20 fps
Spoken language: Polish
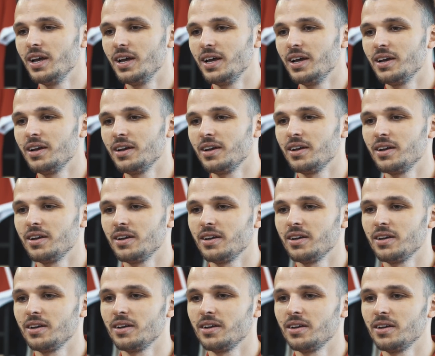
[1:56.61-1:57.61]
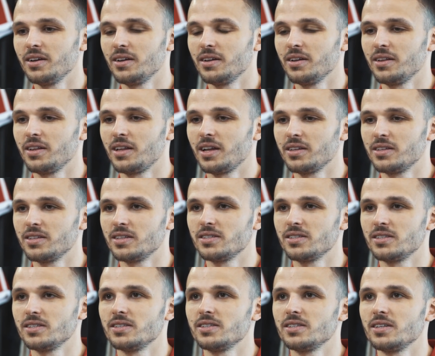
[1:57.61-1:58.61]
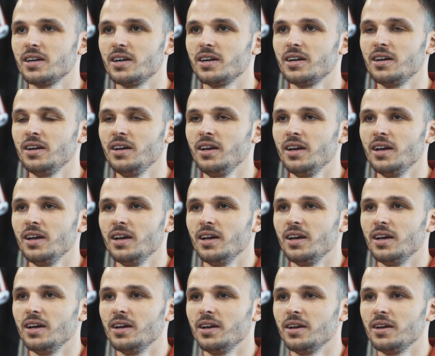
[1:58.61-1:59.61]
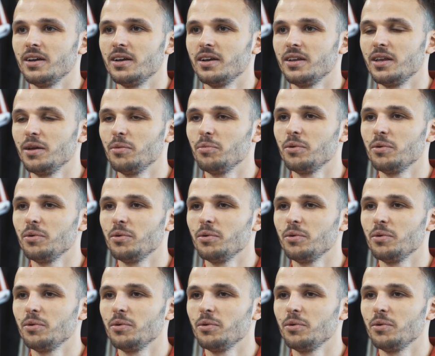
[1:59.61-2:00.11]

e, ta decyzja nie